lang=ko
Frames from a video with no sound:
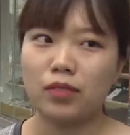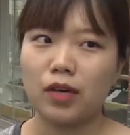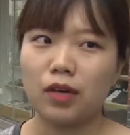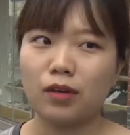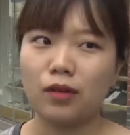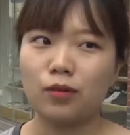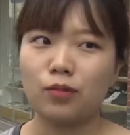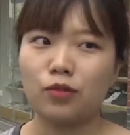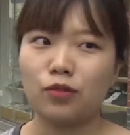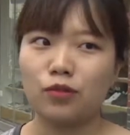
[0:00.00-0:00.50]

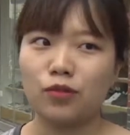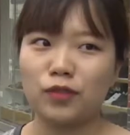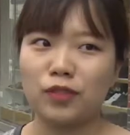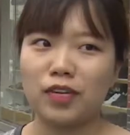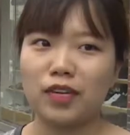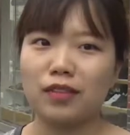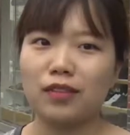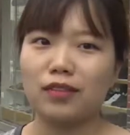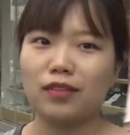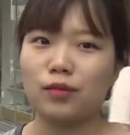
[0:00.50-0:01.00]
자금을
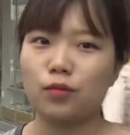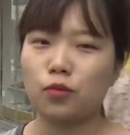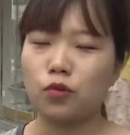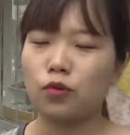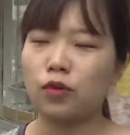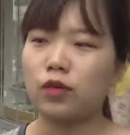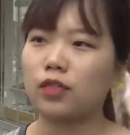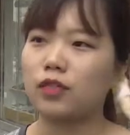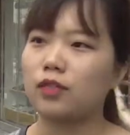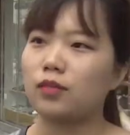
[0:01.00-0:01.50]
투자했는지
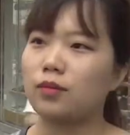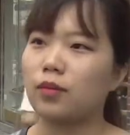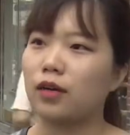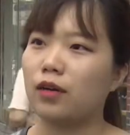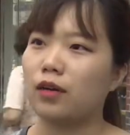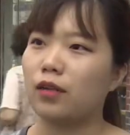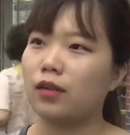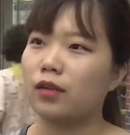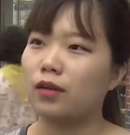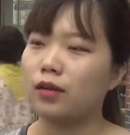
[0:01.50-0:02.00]

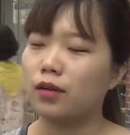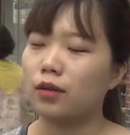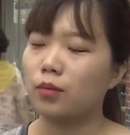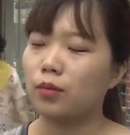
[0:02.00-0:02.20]
모르겠지만